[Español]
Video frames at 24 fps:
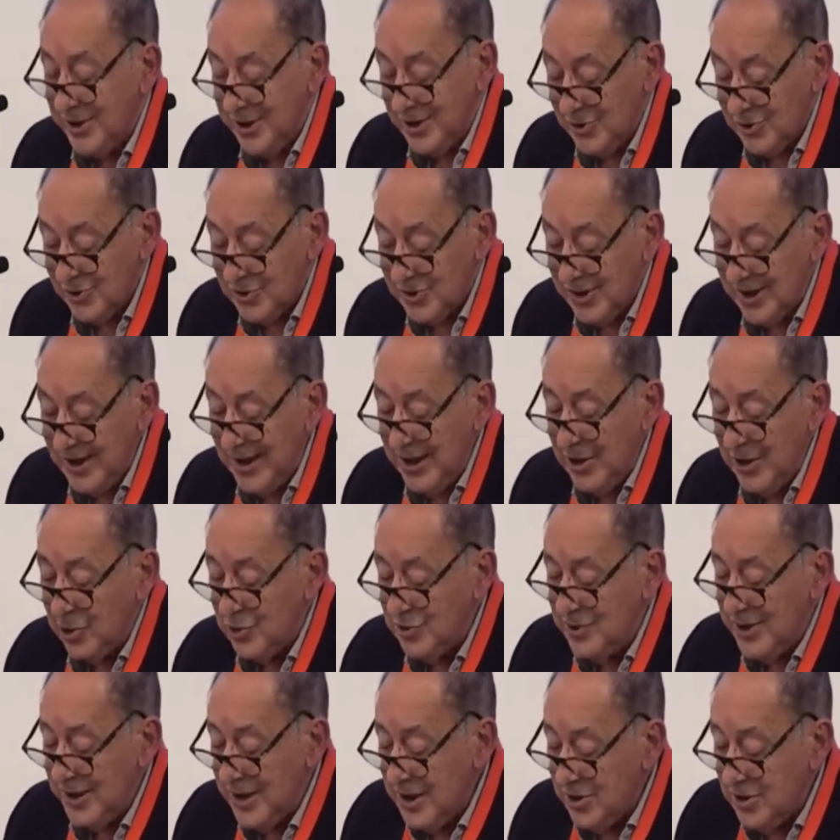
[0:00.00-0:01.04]
Y los
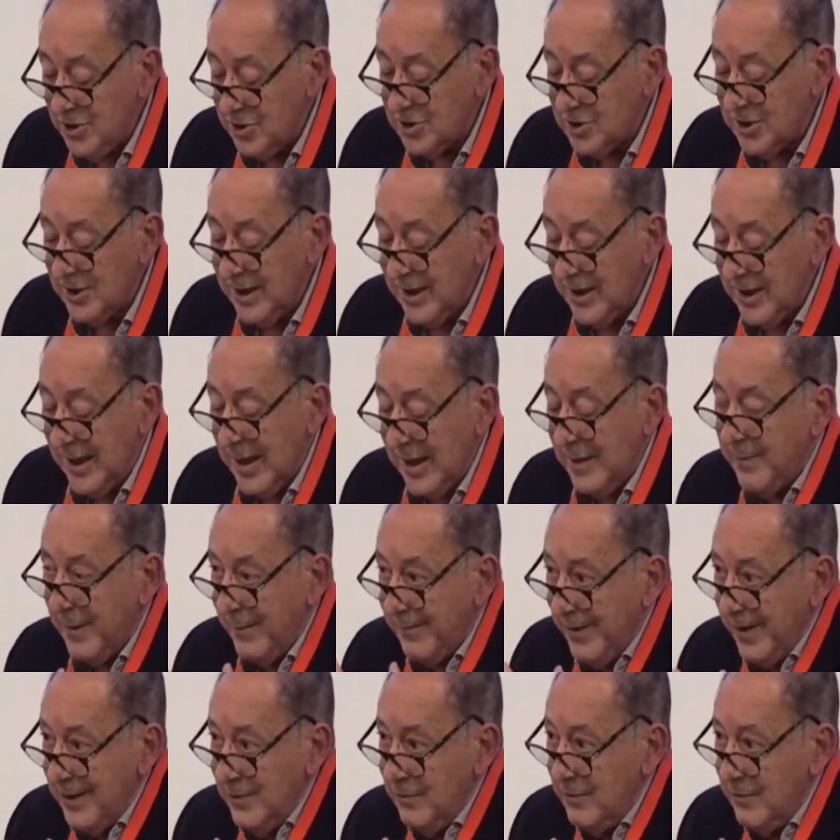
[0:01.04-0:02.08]
niños, el papel
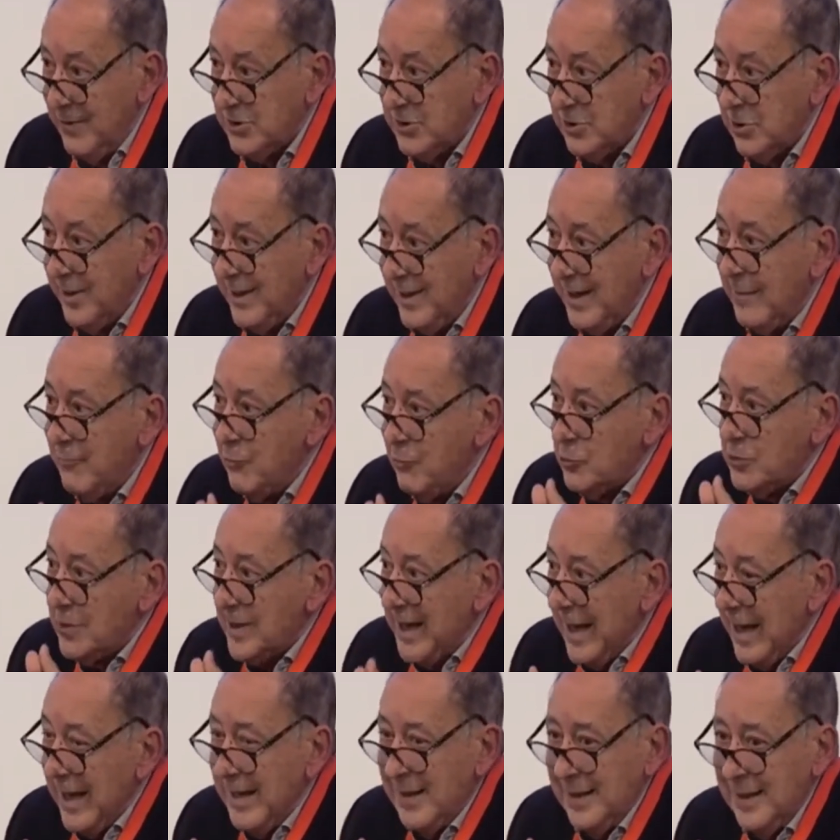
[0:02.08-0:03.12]
nuestro era
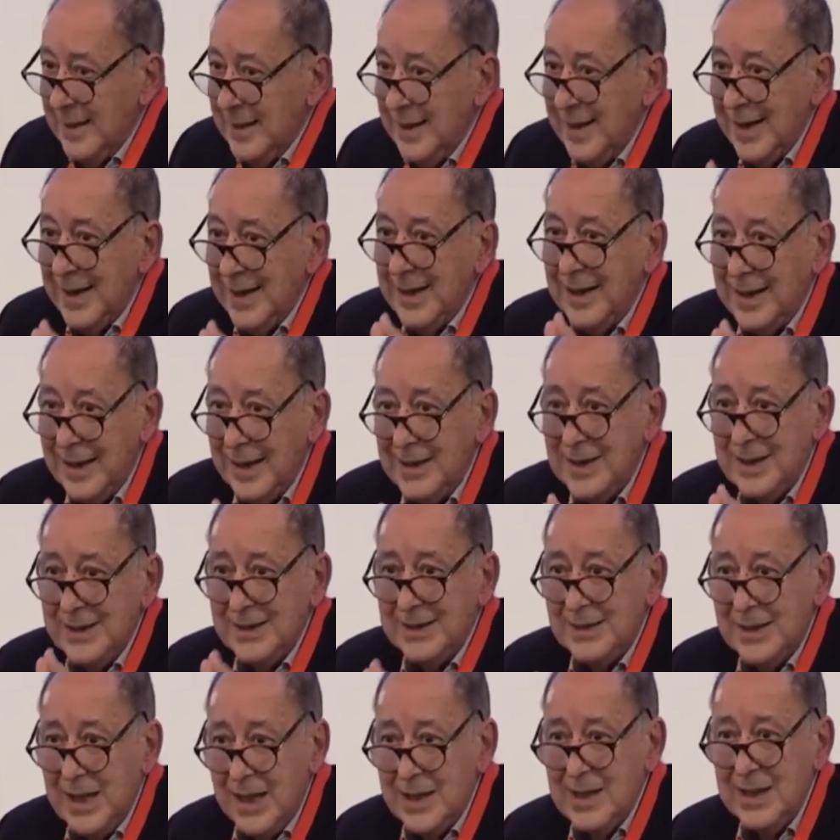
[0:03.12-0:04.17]
buscar en cada
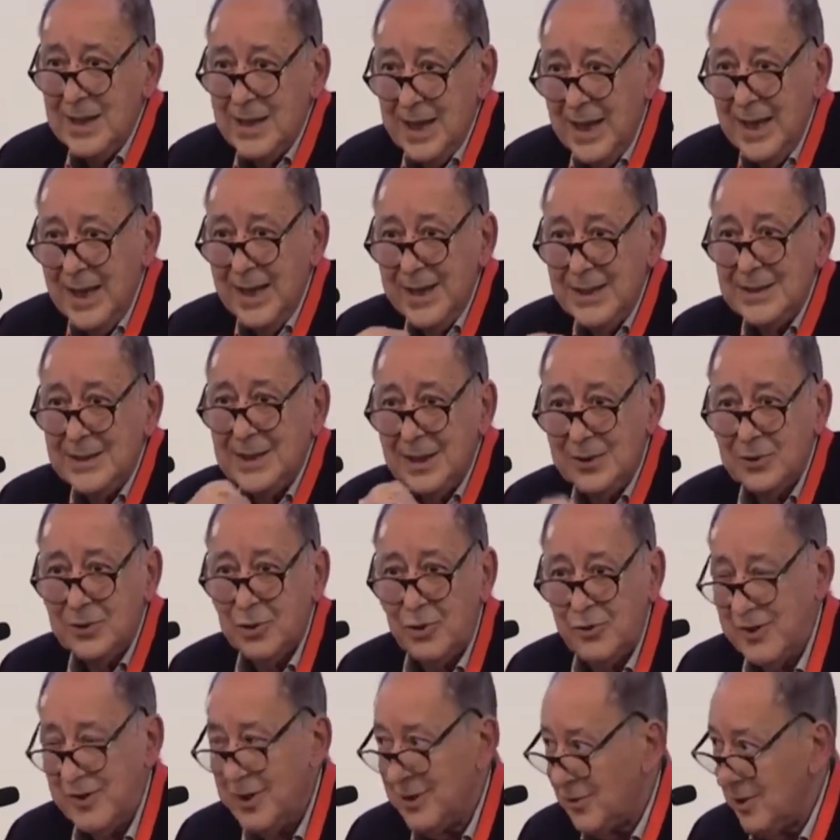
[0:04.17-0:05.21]
estancia ese trocito de
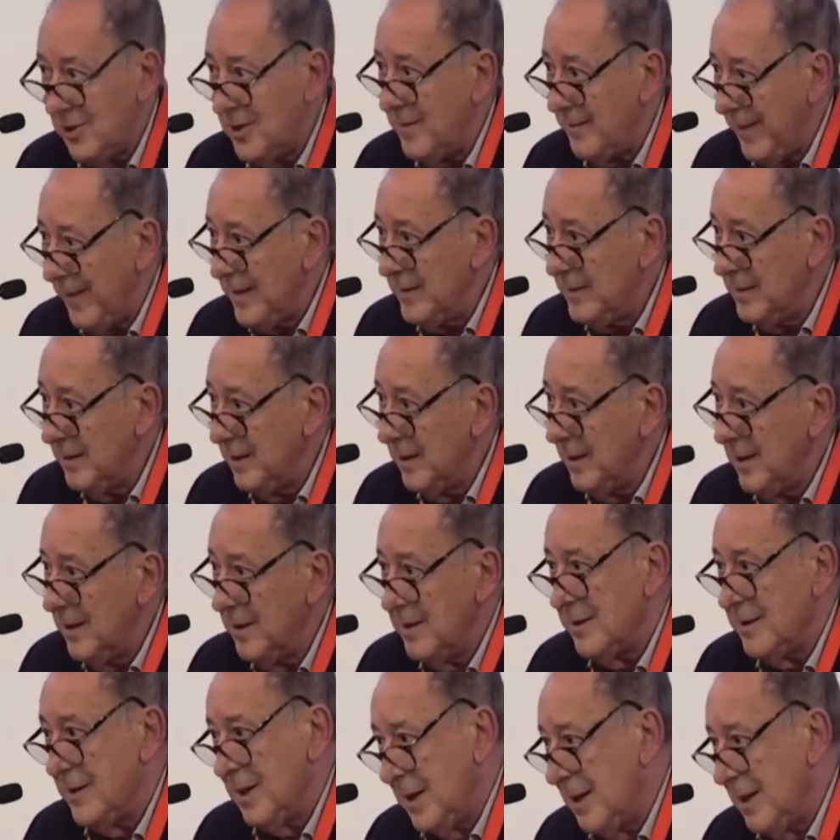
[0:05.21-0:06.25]
pan, y era un
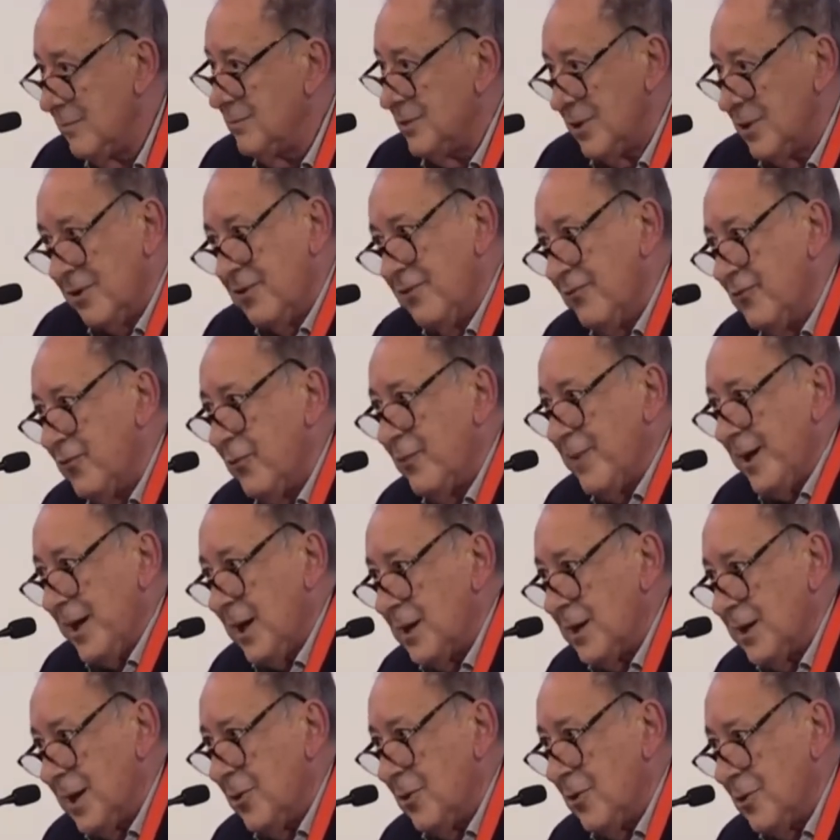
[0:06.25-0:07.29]
triunfo para el que lo
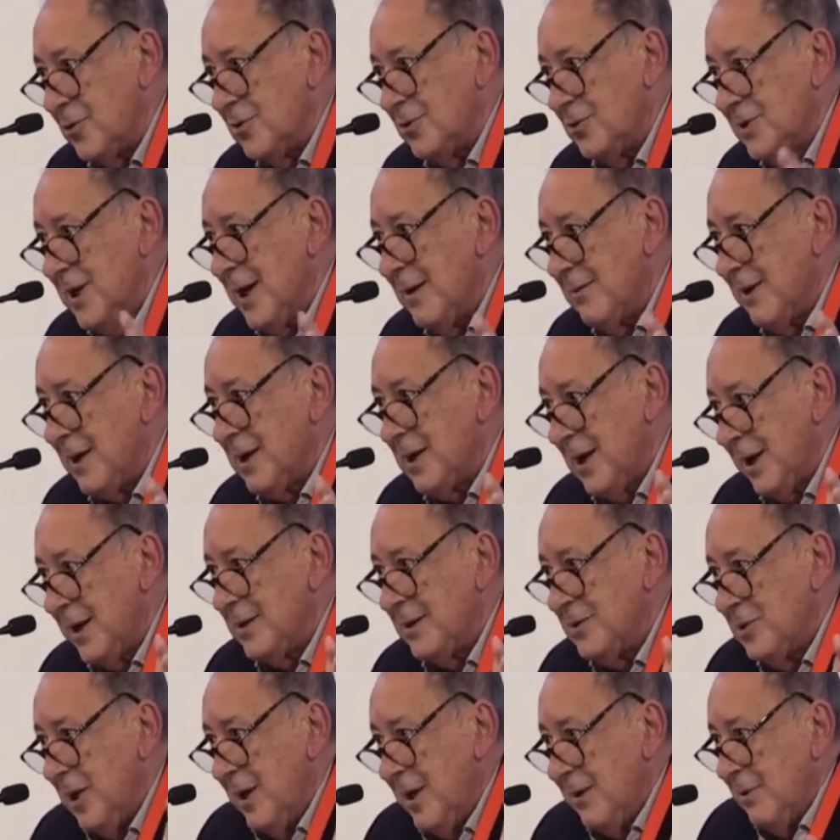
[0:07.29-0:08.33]
encontraba, claro está,
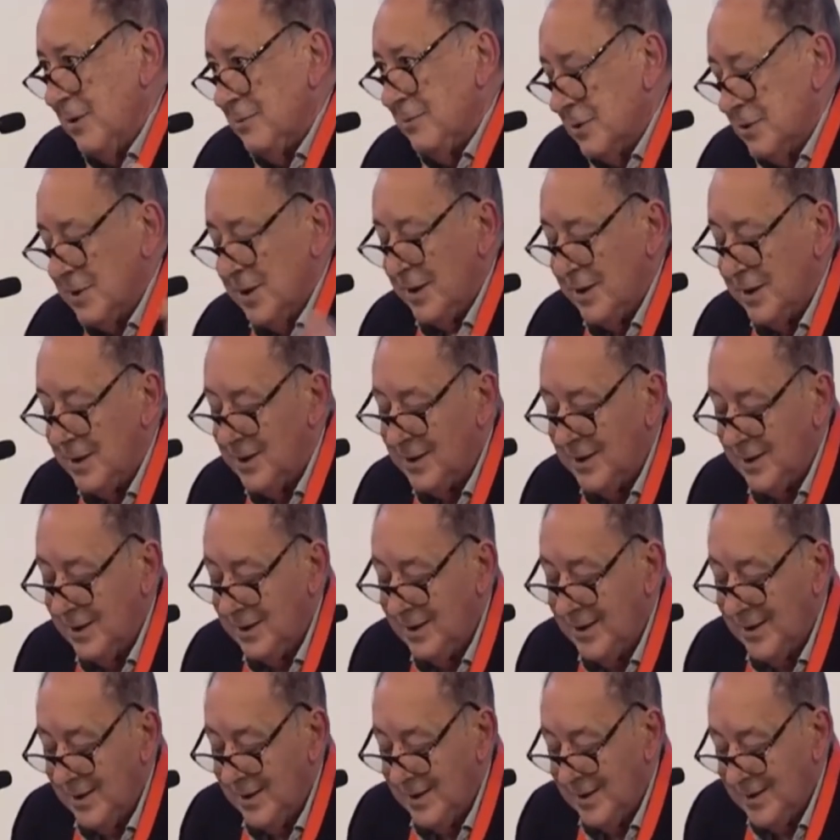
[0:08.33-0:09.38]
es decir...
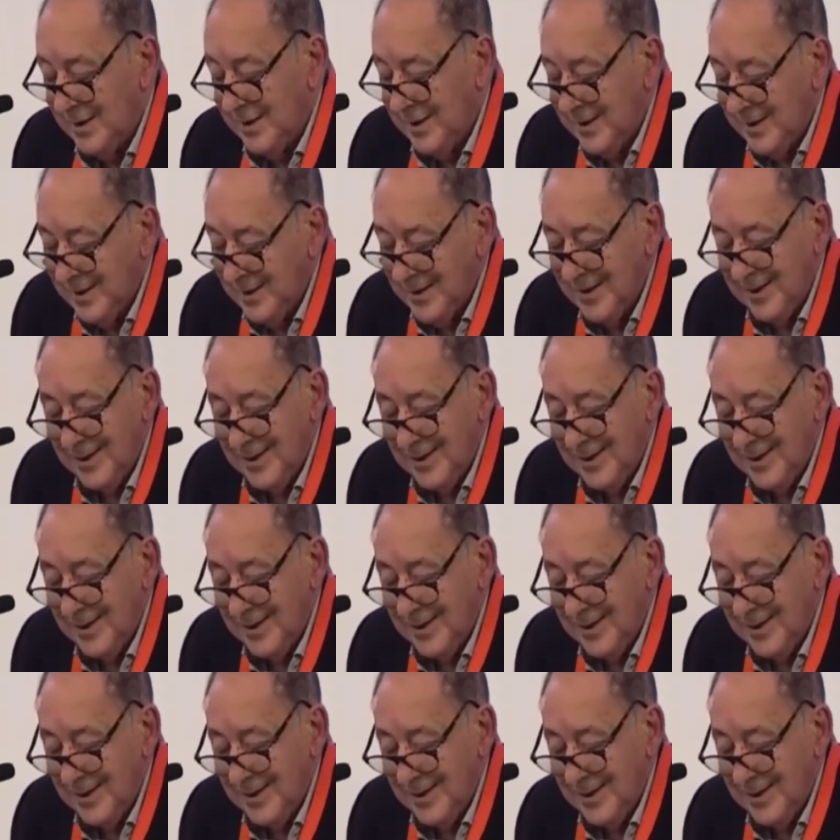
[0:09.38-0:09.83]
Eh,